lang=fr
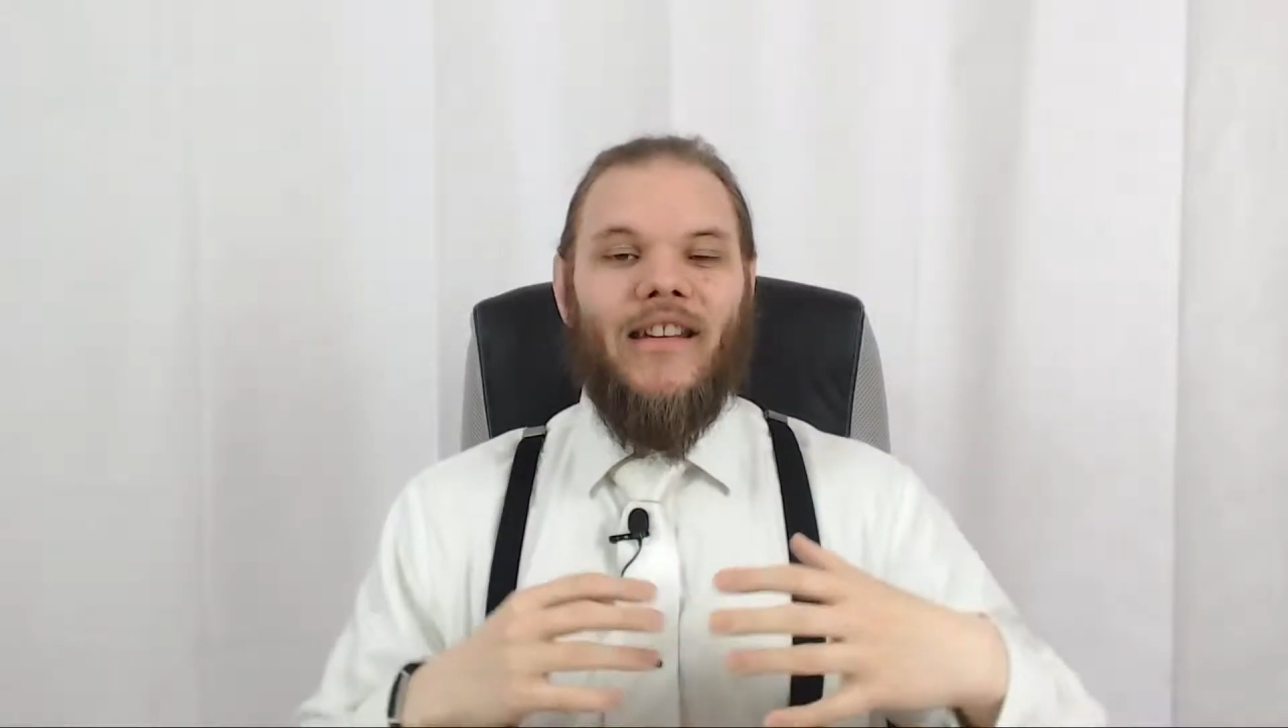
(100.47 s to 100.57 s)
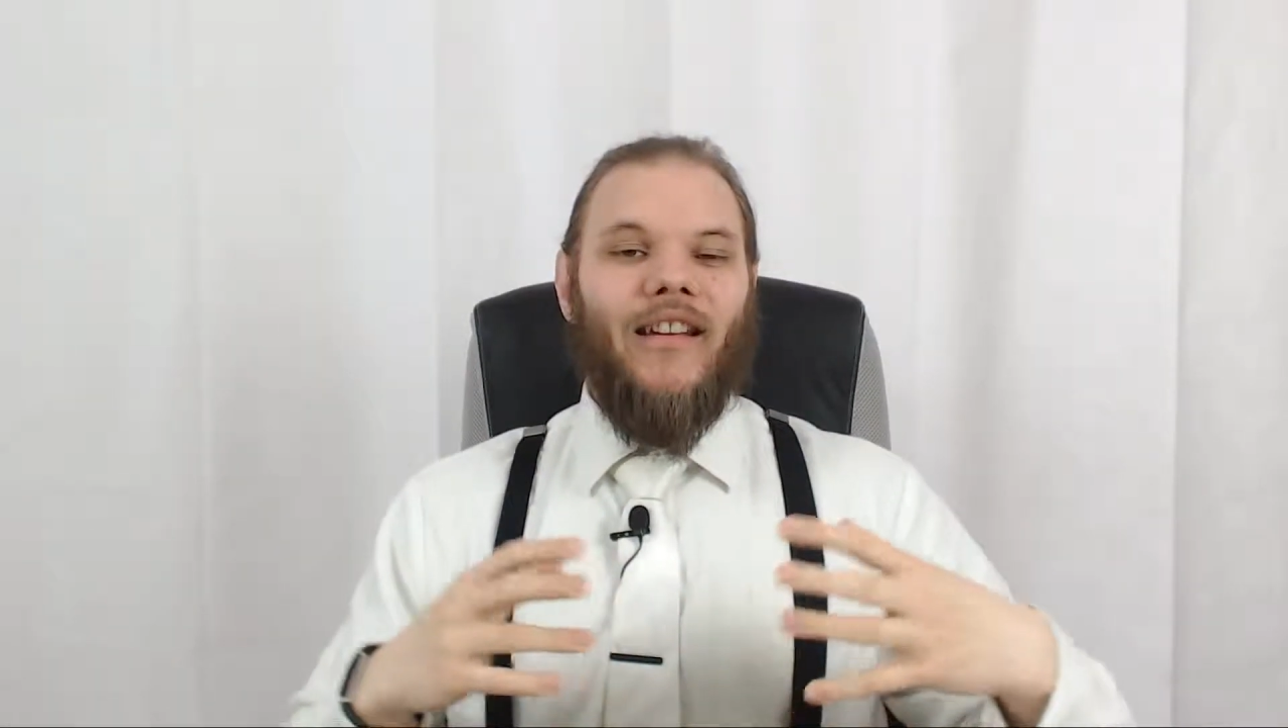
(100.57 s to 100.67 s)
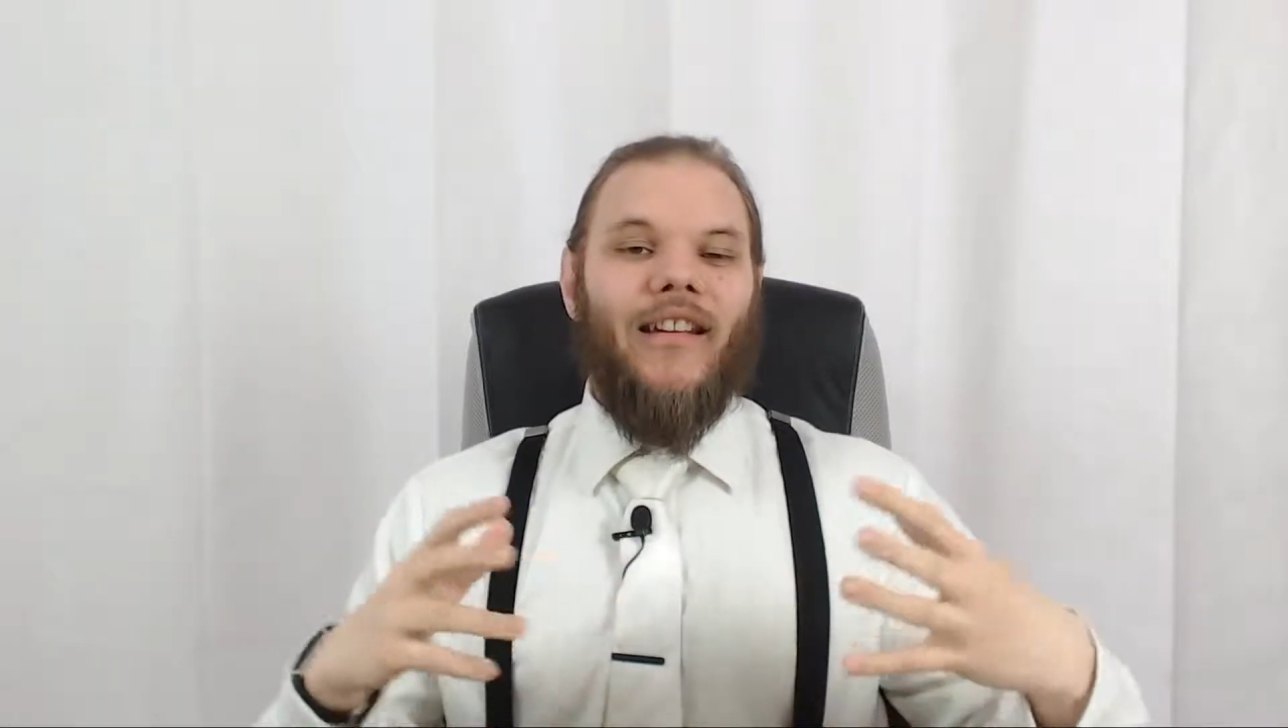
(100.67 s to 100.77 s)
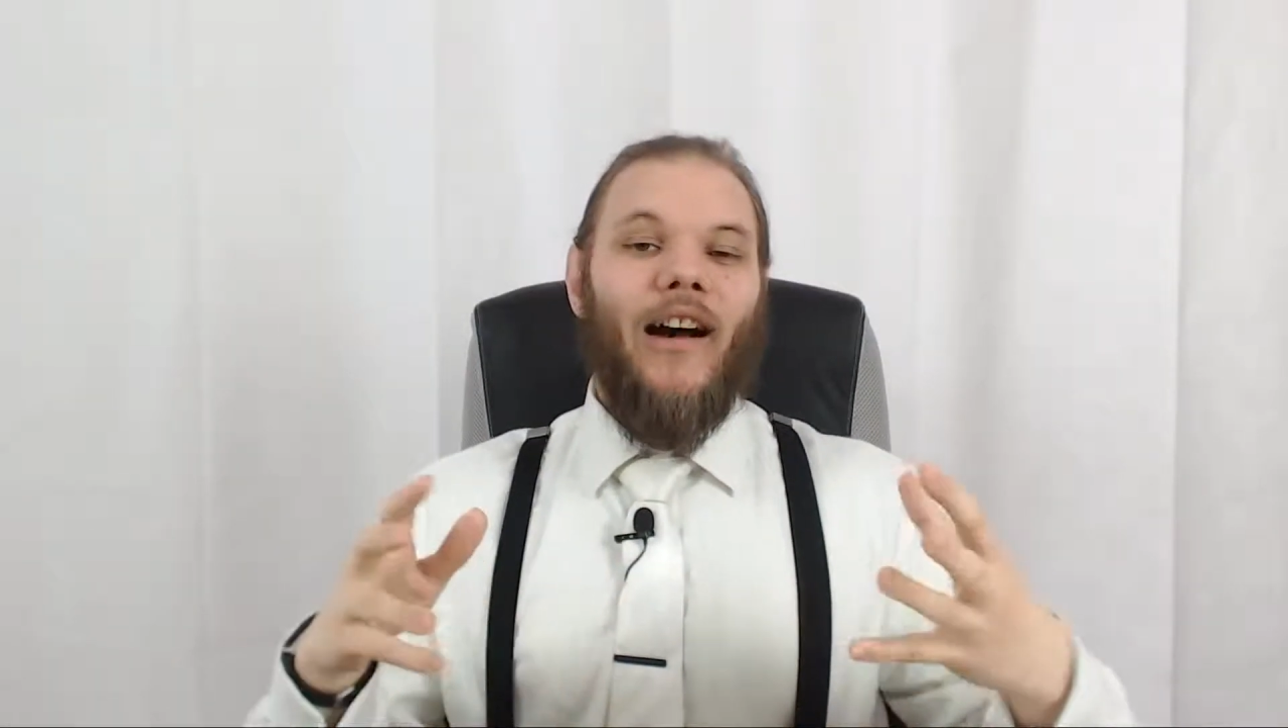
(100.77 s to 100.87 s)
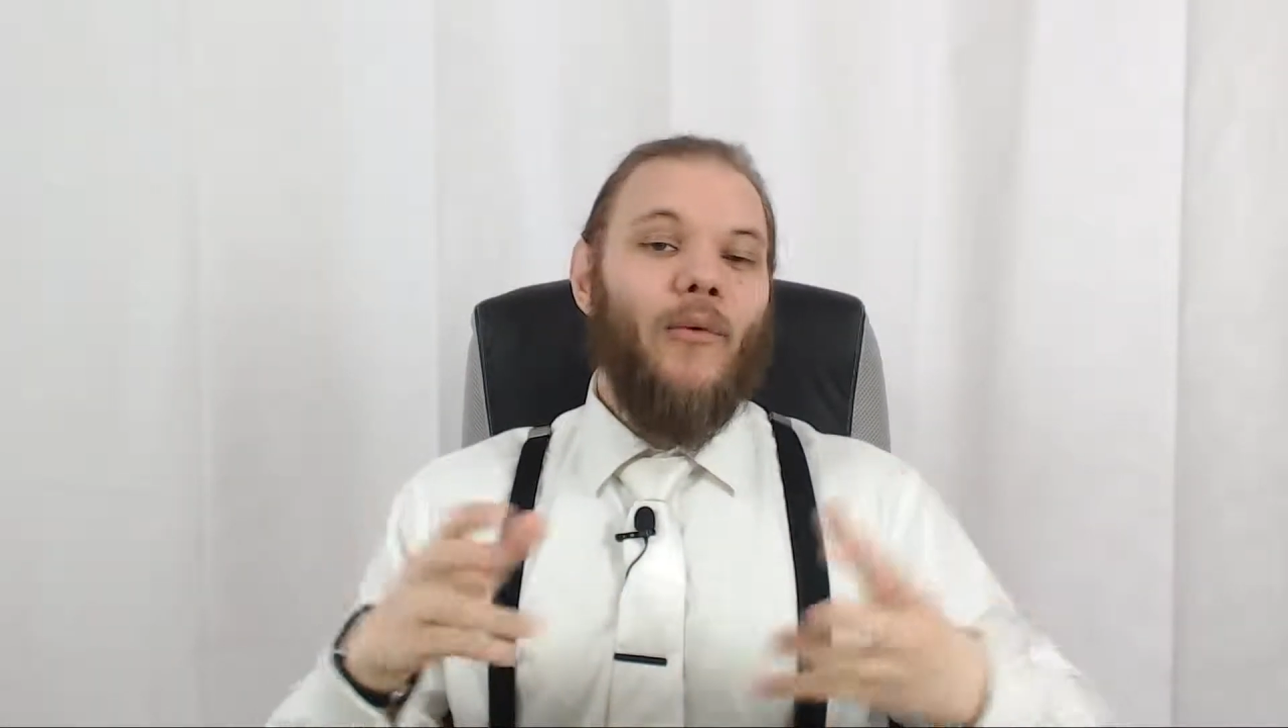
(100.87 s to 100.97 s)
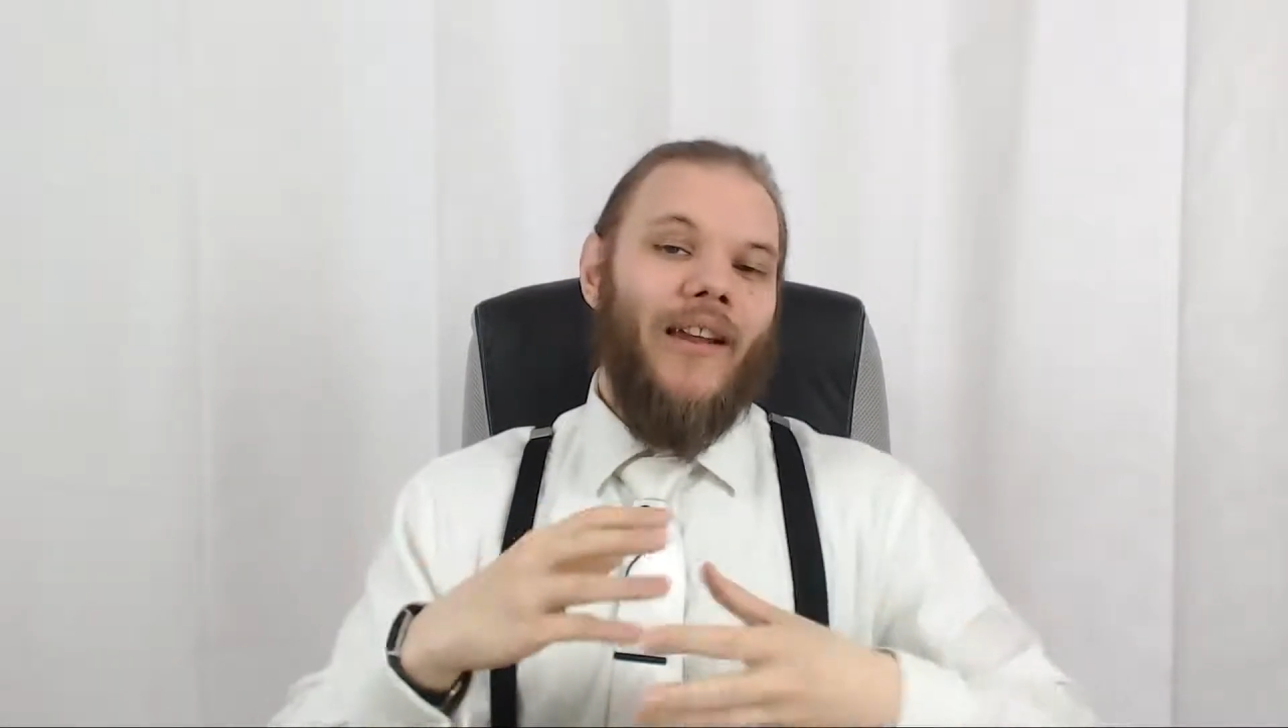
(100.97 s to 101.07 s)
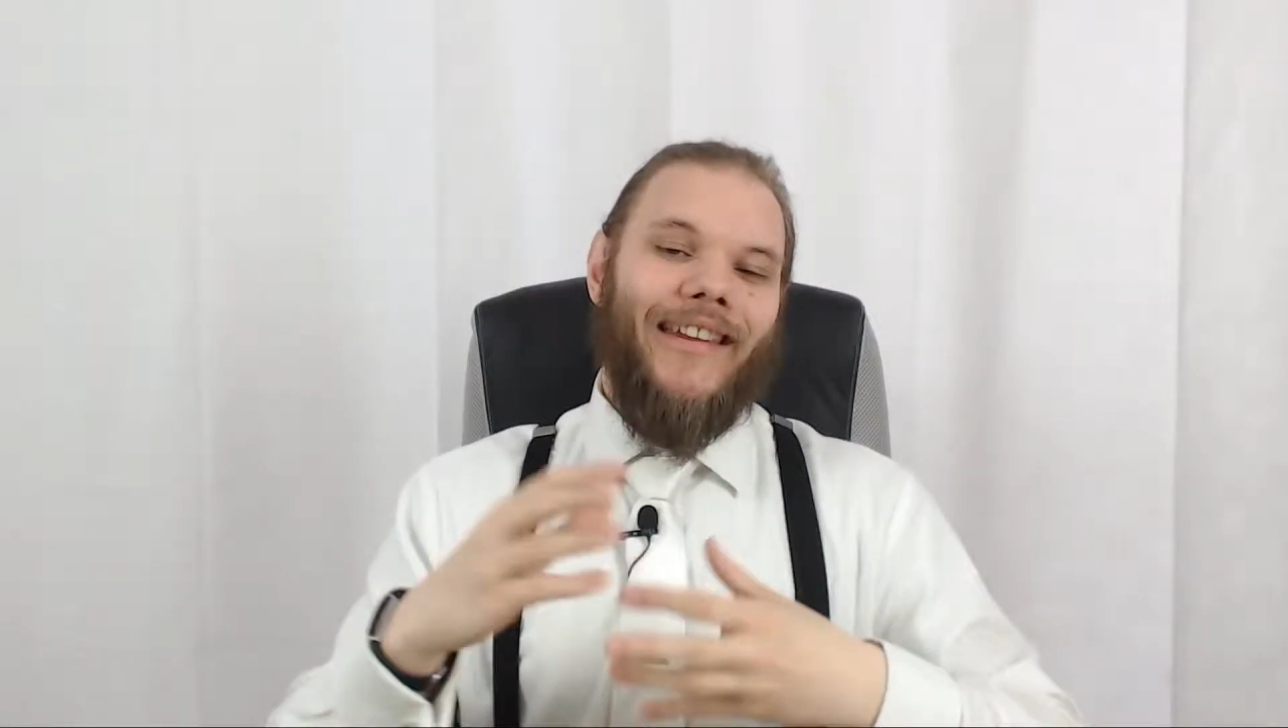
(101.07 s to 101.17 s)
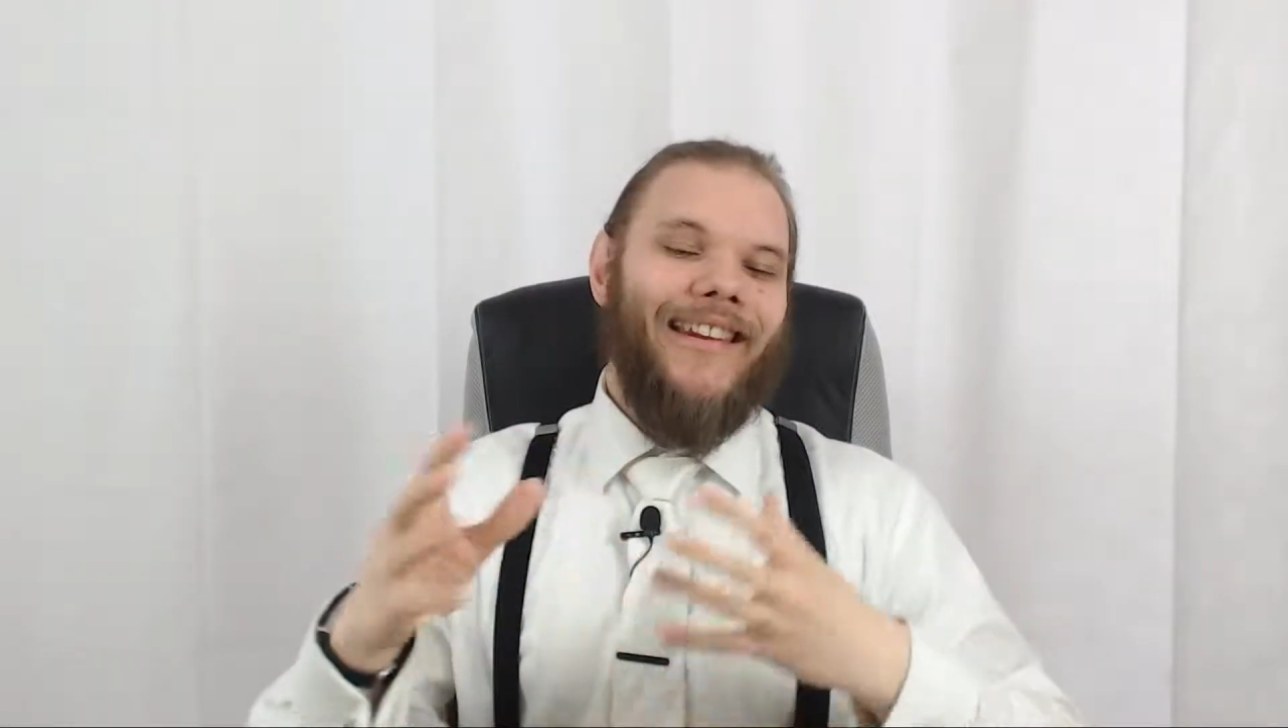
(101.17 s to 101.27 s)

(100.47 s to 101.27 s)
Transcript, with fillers: là voilà il y a